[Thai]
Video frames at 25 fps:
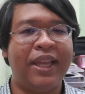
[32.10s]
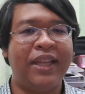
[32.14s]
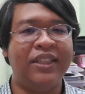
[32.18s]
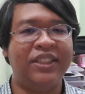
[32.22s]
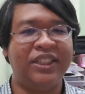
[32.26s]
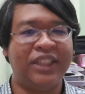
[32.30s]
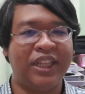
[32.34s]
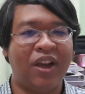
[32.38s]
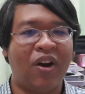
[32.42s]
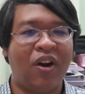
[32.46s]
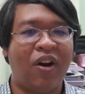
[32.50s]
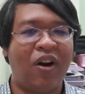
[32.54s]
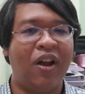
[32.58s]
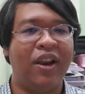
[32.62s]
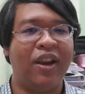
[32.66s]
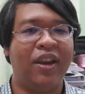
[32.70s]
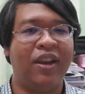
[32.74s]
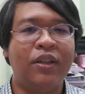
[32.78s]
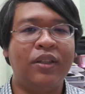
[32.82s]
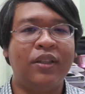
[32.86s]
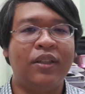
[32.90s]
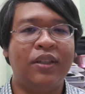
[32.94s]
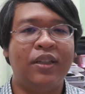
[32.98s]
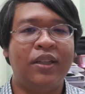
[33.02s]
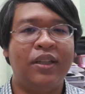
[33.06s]
นสีอ่อน
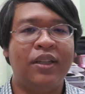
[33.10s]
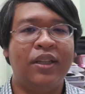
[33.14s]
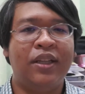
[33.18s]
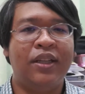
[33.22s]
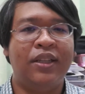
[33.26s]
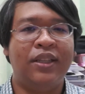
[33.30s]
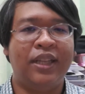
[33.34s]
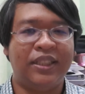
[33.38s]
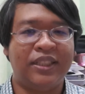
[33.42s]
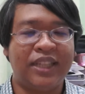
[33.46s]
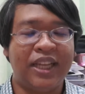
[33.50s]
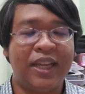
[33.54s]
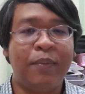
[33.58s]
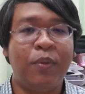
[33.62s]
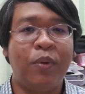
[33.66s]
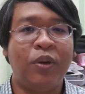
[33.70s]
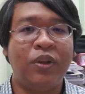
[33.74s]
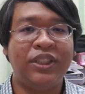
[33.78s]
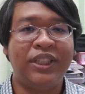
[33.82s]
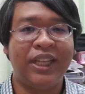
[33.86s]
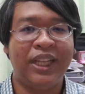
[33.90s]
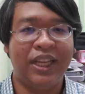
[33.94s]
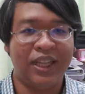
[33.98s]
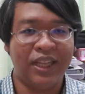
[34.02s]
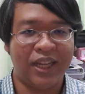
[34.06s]
อย่างเช่นพวก
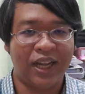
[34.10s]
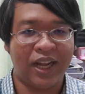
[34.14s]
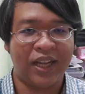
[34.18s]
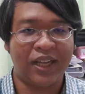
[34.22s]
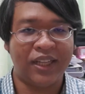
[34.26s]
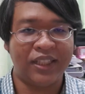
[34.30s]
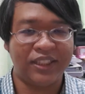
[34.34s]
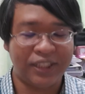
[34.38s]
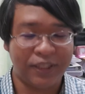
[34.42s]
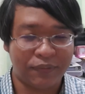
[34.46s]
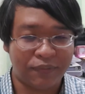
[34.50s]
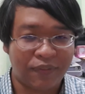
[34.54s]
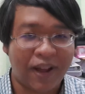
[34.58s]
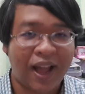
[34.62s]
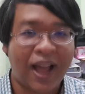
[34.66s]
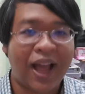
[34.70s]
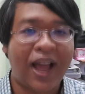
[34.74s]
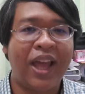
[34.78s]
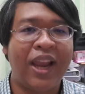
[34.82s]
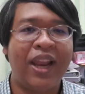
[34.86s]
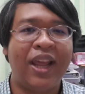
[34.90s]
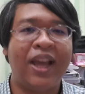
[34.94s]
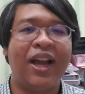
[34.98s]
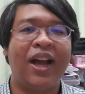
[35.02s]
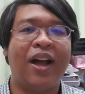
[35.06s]
สีเหลืองหรือสีฟ้า
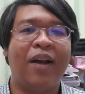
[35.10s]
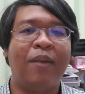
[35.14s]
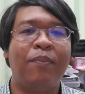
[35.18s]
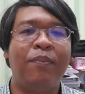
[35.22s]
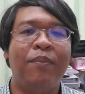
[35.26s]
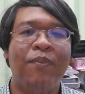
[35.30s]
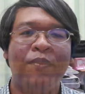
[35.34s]
นะครับ